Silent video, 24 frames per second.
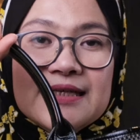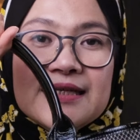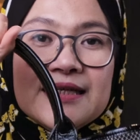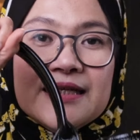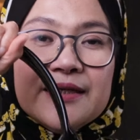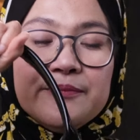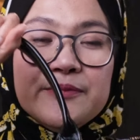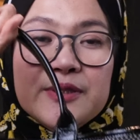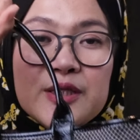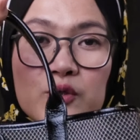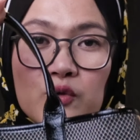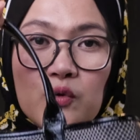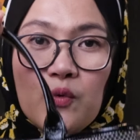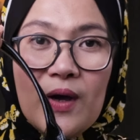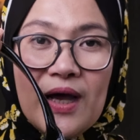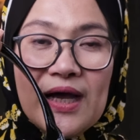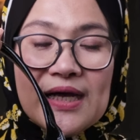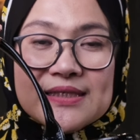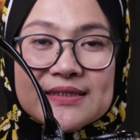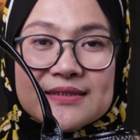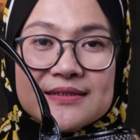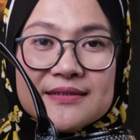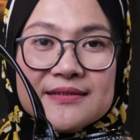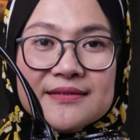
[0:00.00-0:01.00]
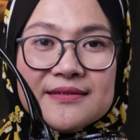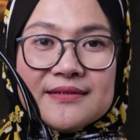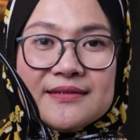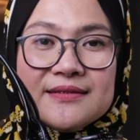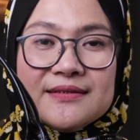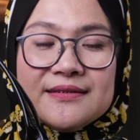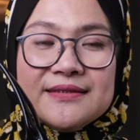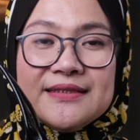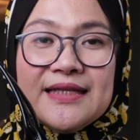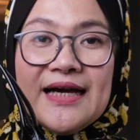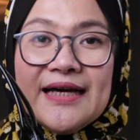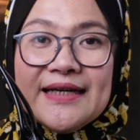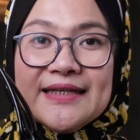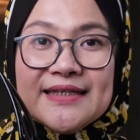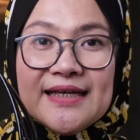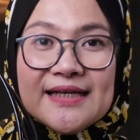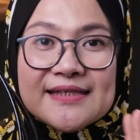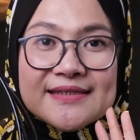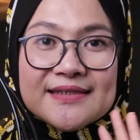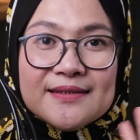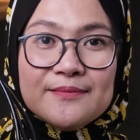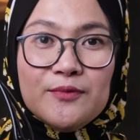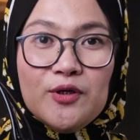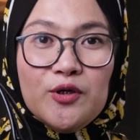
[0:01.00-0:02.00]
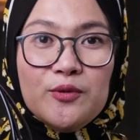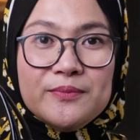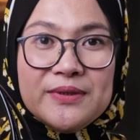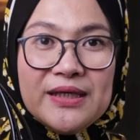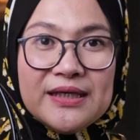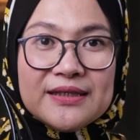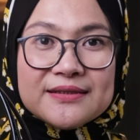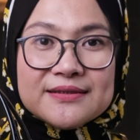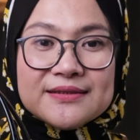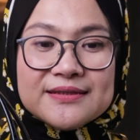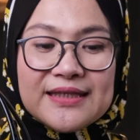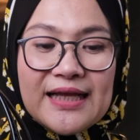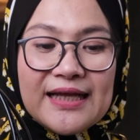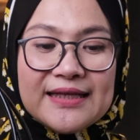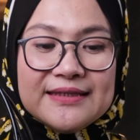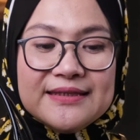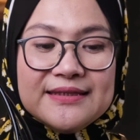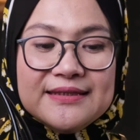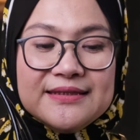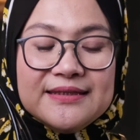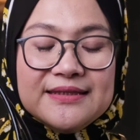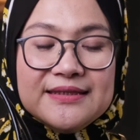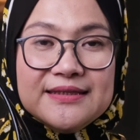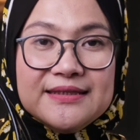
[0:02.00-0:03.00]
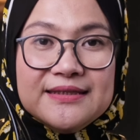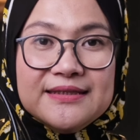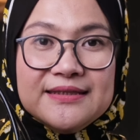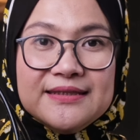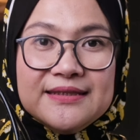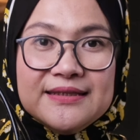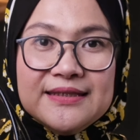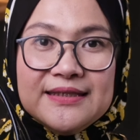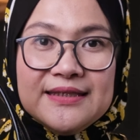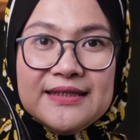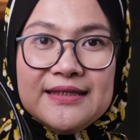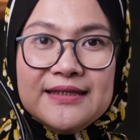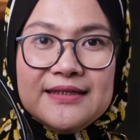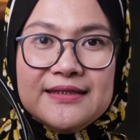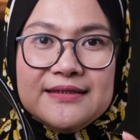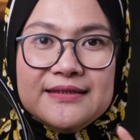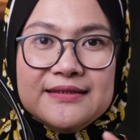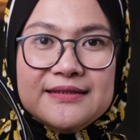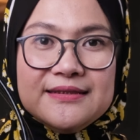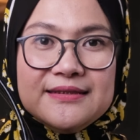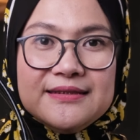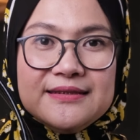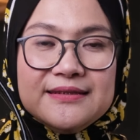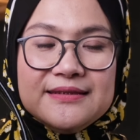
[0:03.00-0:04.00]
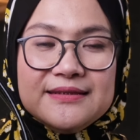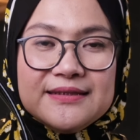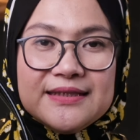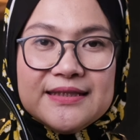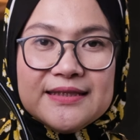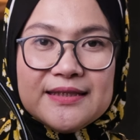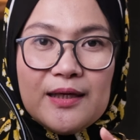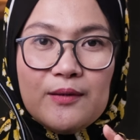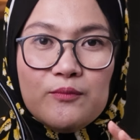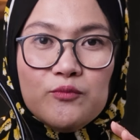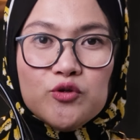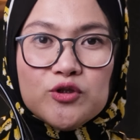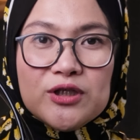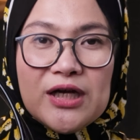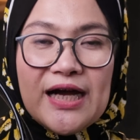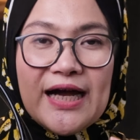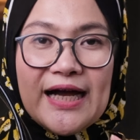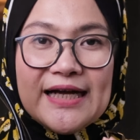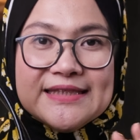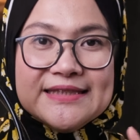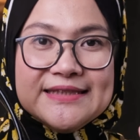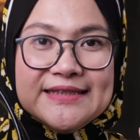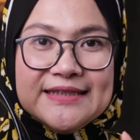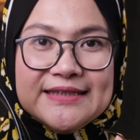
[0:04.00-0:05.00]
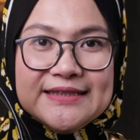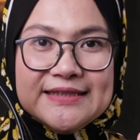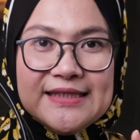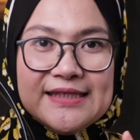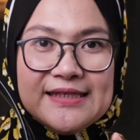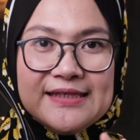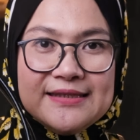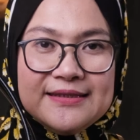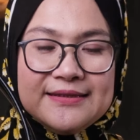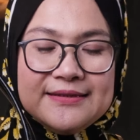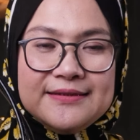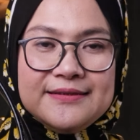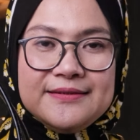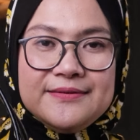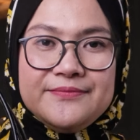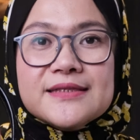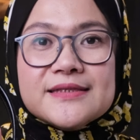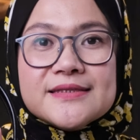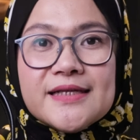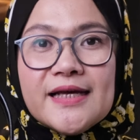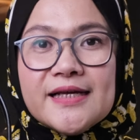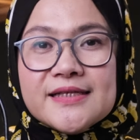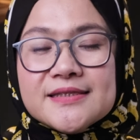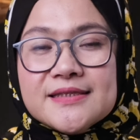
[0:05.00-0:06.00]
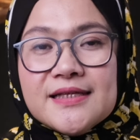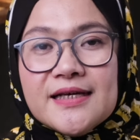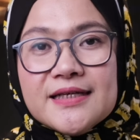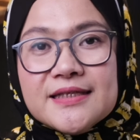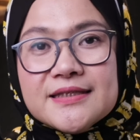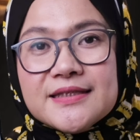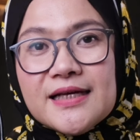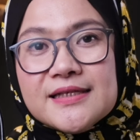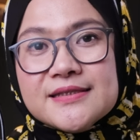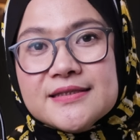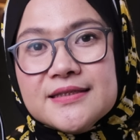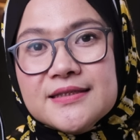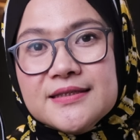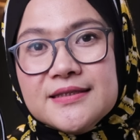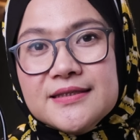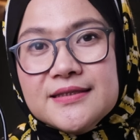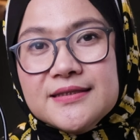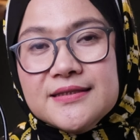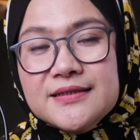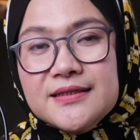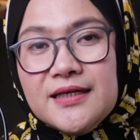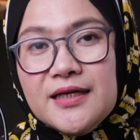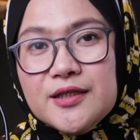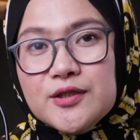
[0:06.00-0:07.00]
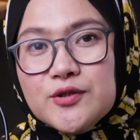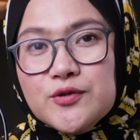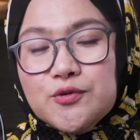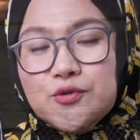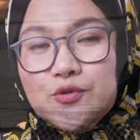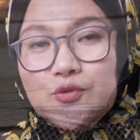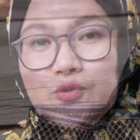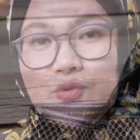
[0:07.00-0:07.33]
lebih luas dari yang sebelum yang tadi di uh, kita buka kancingnya size dari tas ini yaitu